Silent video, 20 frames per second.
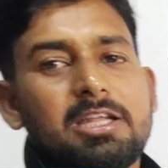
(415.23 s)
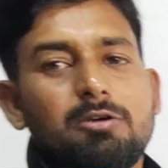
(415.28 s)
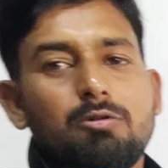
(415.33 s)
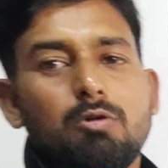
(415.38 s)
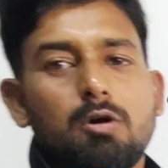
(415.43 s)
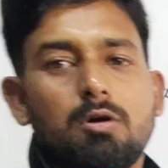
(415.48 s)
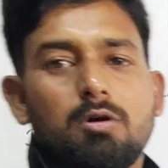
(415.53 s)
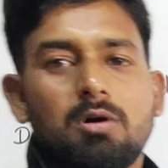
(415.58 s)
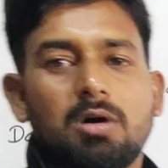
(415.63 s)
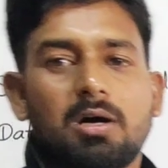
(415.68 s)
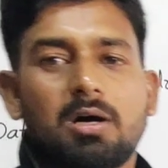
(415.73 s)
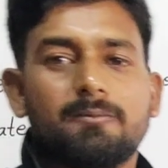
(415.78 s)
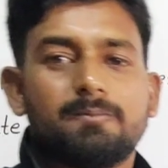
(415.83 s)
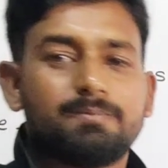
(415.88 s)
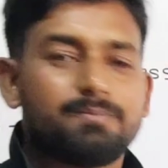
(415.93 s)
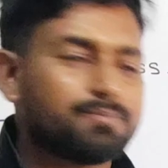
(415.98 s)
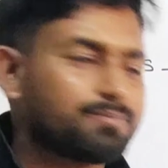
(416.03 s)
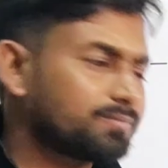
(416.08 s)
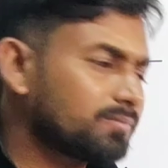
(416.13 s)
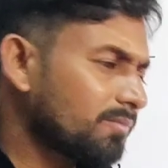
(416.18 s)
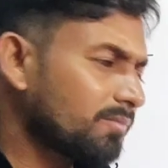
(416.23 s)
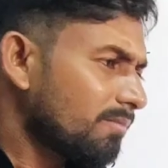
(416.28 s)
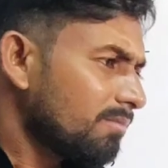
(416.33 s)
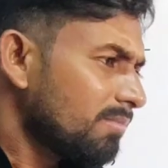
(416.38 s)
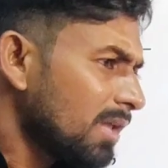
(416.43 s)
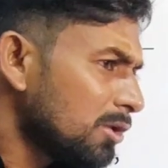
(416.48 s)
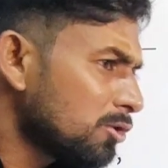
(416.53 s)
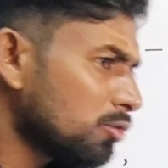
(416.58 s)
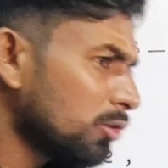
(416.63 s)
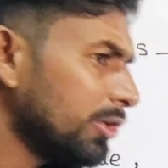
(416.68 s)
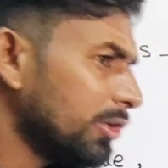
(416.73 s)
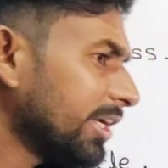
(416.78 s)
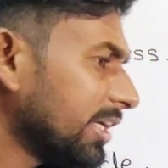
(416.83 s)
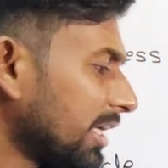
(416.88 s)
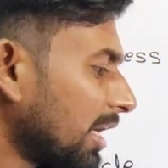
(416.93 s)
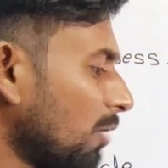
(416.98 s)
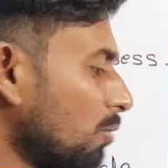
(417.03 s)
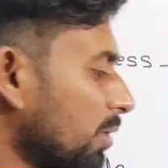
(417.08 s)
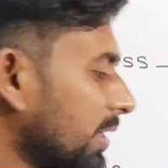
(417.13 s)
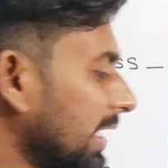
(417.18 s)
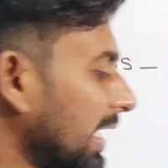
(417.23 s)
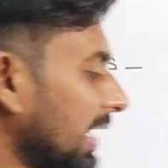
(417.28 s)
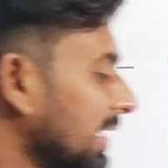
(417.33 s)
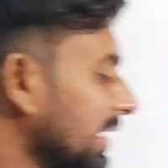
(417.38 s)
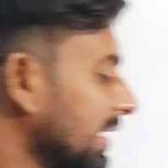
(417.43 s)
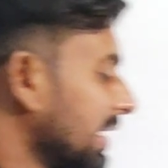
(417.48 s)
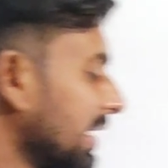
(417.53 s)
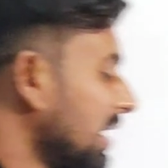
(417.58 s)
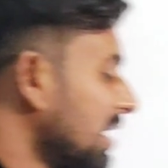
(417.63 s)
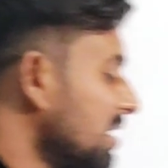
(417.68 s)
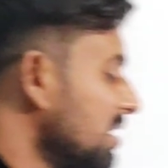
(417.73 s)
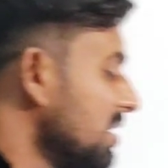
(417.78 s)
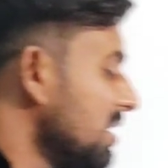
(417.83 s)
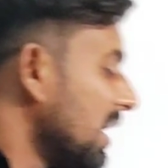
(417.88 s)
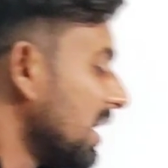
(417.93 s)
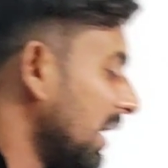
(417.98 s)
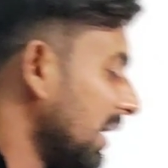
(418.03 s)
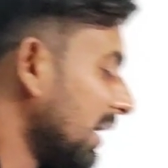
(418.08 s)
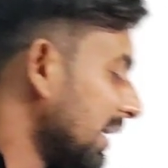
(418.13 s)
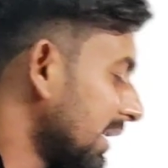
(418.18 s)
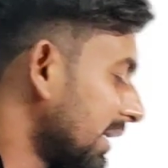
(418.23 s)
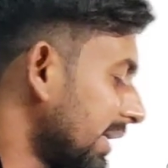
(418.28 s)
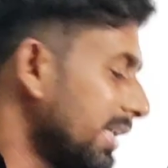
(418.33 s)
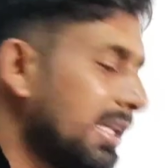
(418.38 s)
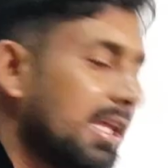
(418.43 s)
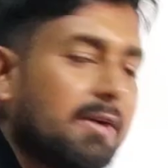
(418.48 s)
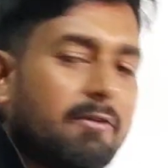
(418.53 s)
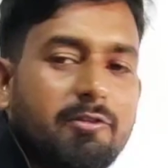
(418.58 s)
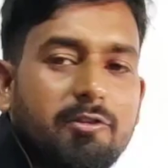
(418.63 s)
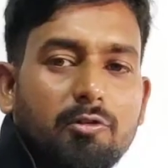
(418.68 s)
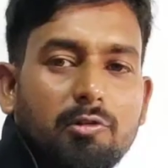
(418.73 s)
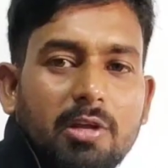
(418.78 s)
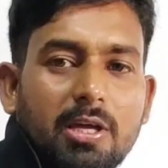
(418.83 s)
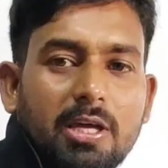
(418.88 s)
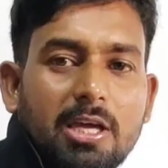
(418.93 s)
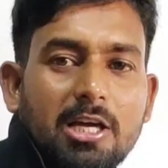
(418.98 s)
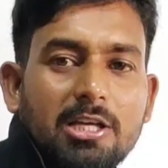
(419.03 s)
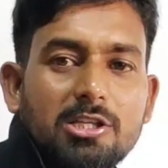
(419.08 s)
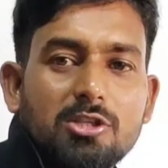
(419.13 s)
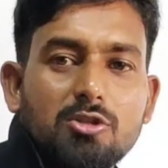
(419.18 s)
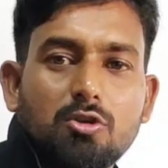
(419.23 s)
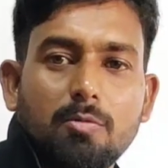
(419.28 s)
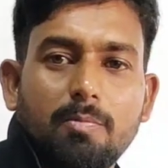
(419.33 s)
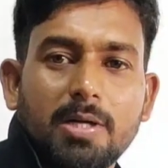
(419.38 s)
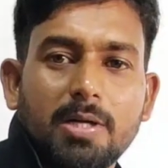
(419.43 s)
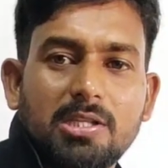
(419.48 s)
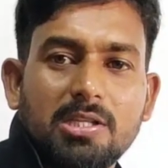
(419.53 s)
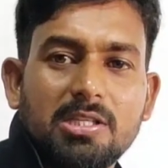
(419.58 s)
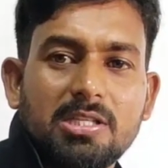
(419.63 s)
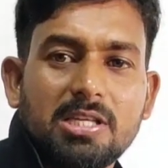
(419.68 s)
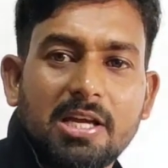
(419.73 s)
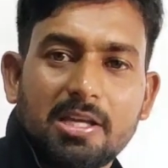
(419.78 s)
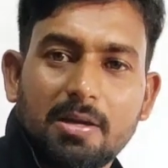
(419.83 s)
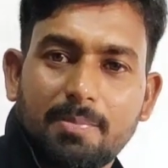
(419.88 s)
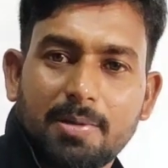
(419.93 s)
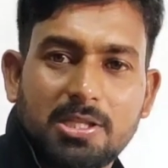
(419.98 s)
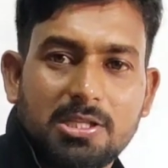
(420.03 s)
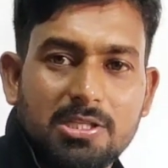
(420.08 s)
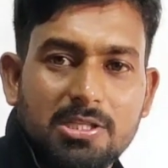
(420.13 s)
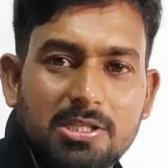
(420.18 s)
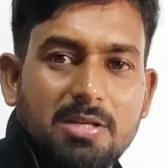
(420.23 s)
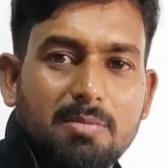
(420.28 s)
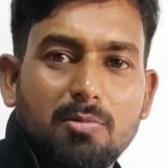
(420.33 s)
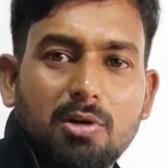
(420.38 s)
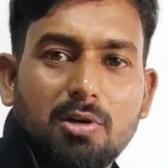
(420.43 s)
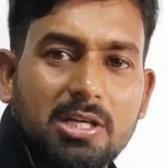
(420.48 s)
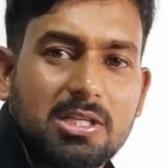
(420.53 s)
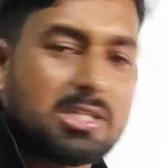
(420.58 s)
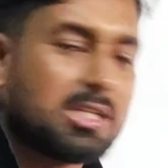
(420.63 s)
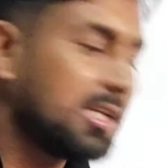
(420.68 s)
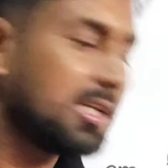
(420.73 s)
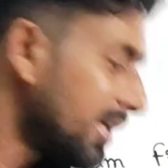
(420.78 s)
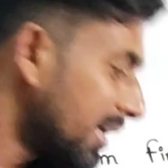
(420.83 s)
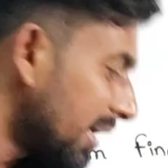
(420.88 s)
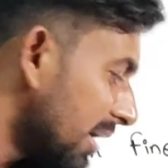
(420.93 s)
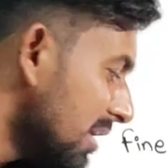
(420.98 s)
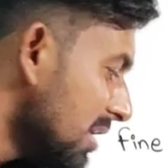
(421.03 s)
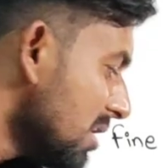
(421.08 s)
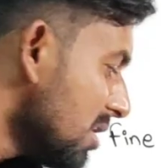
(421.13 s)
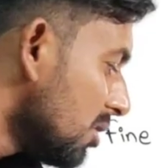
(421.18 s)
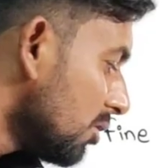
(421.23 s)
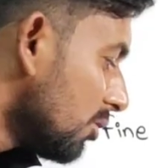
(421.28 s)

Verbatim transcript: यानी वो जो लिख रहा है वो क्या लगेगा अंकल का नेफ्यू लगेगा जिसको भतीजा या भतीजी हम लोग कहते हैं ठीक है